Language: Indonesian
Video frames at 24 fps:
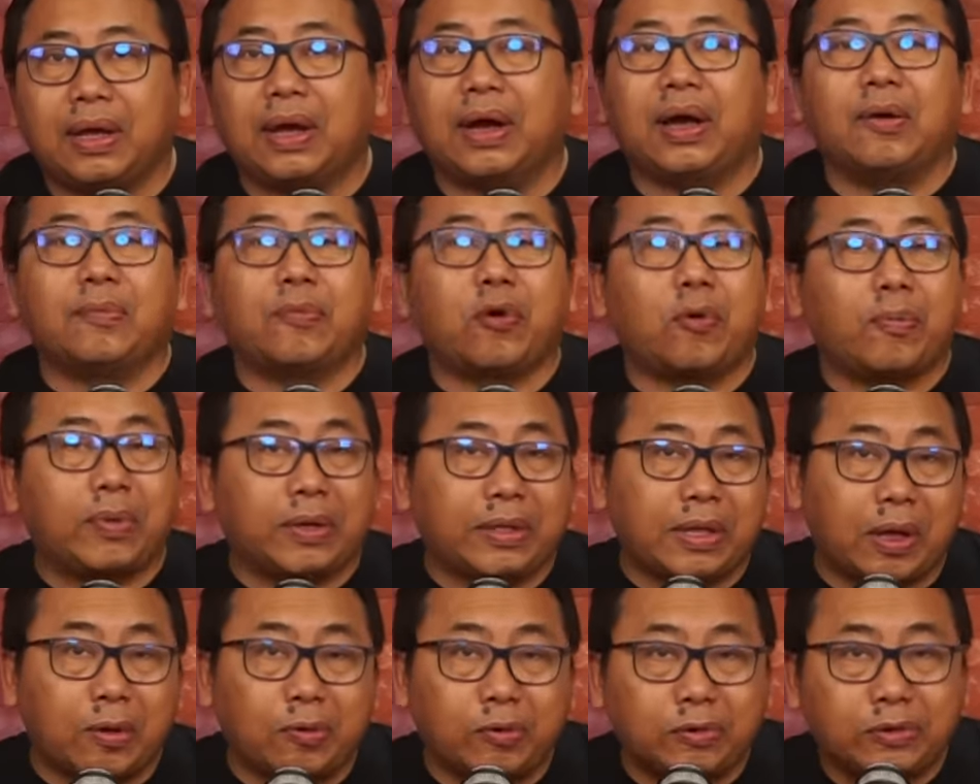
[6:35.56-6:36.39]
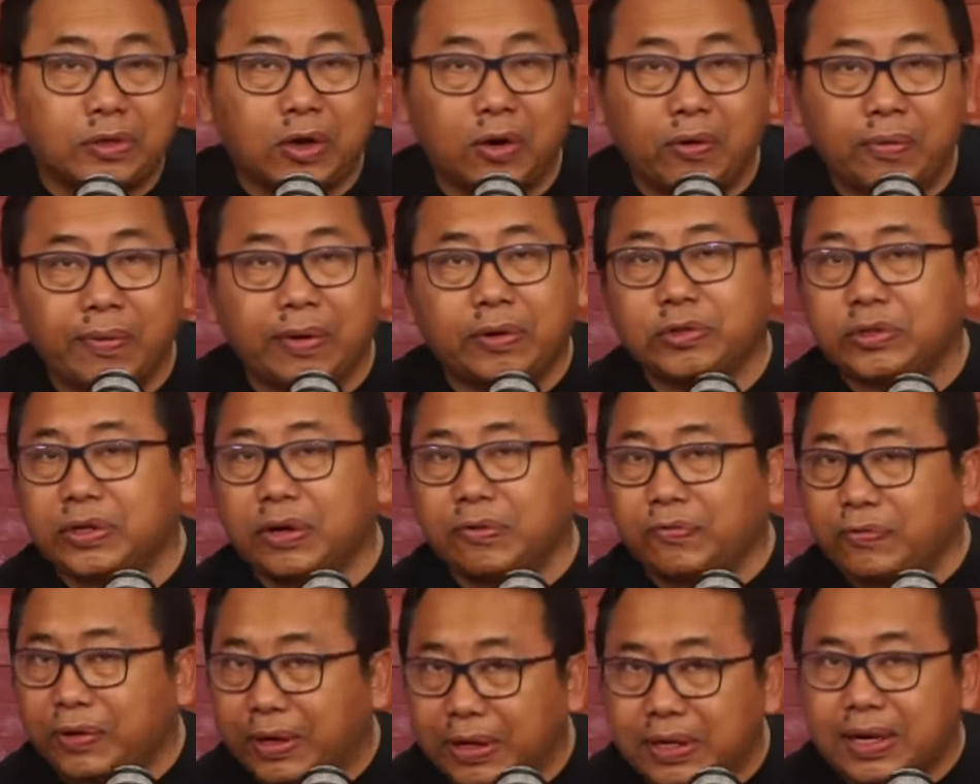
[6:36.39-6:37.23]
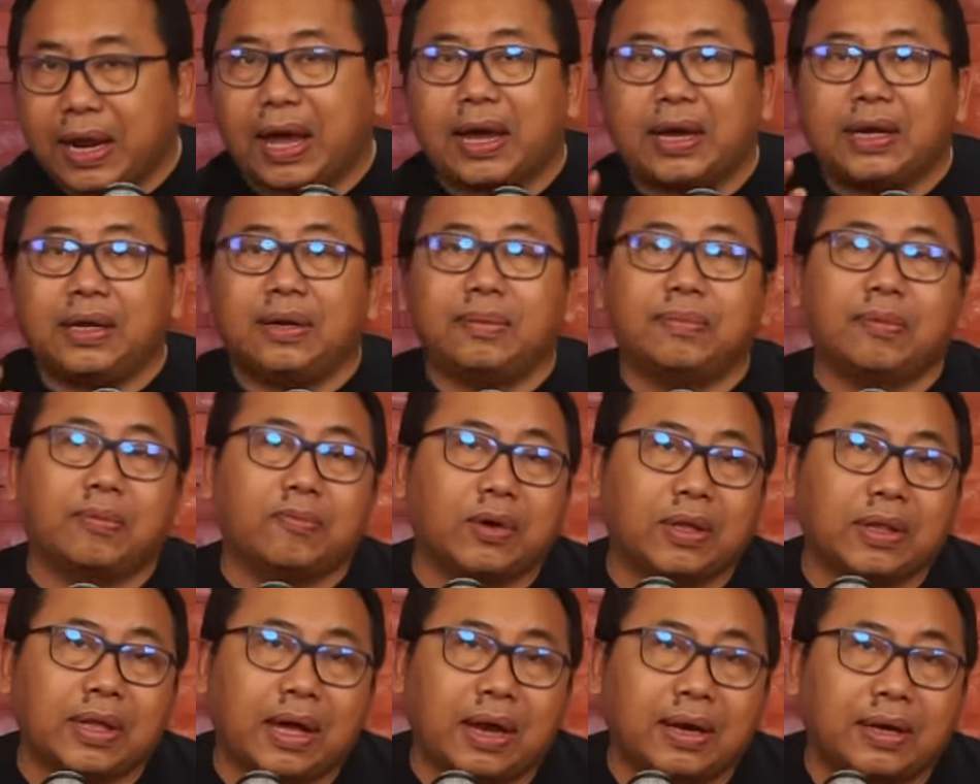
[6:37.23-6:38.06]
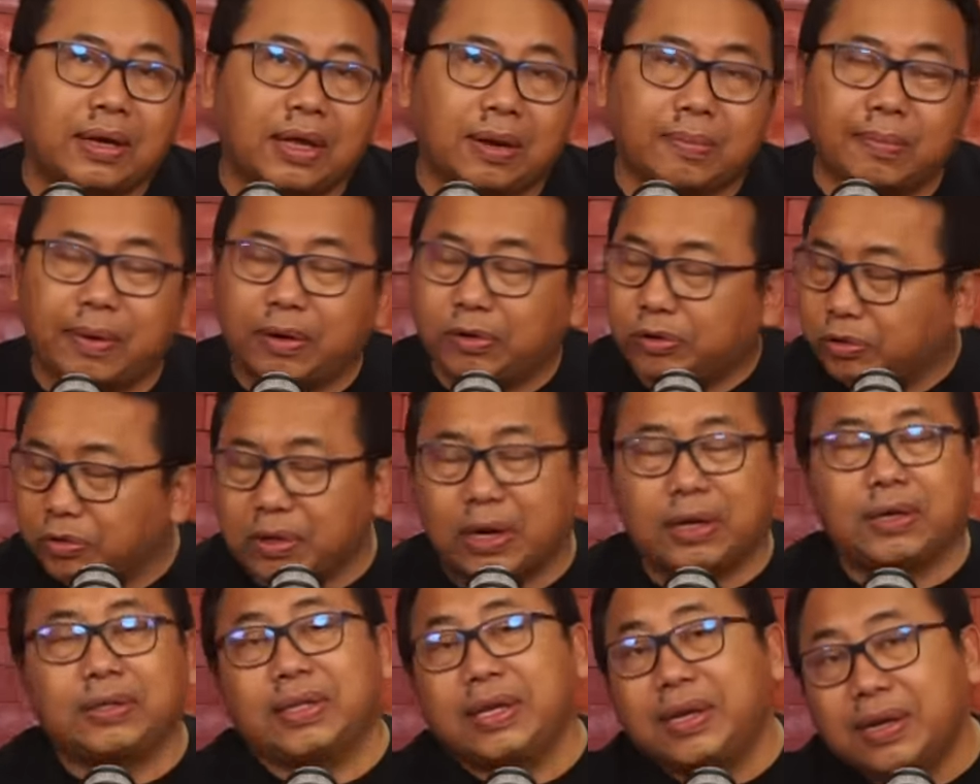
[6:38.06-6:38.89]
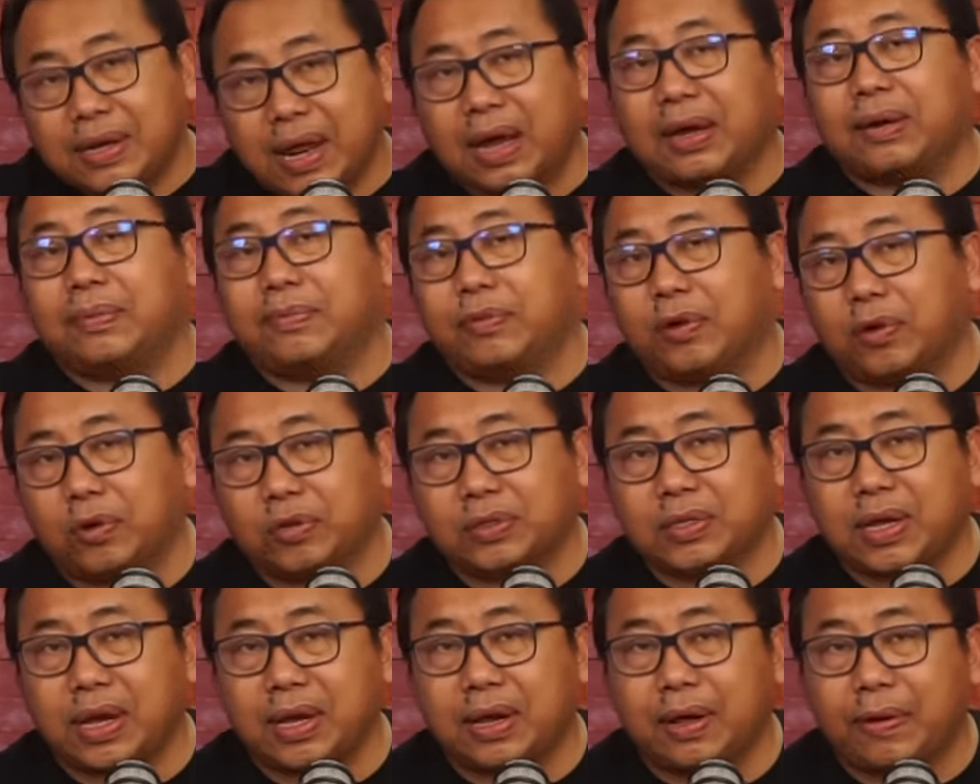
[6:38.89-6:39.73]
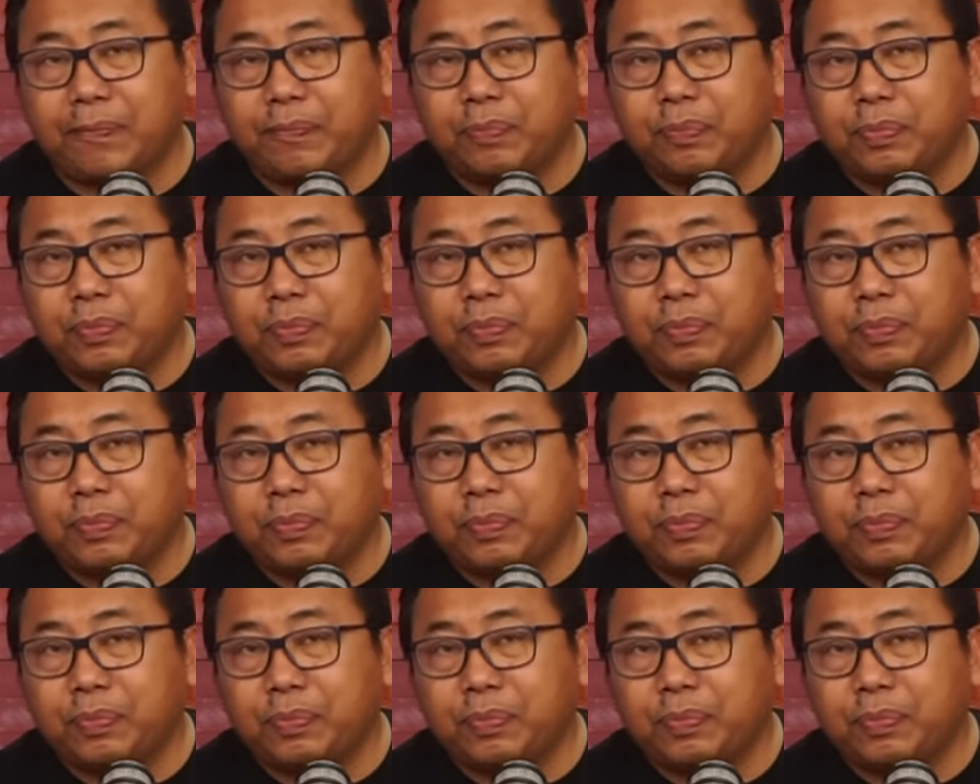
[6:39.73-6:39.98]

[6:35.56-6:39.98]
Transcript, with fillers: Ya kalau mau bertanggung jawab harusnya fitnah ini membuat Ade Armando sudah ditindak menurut saya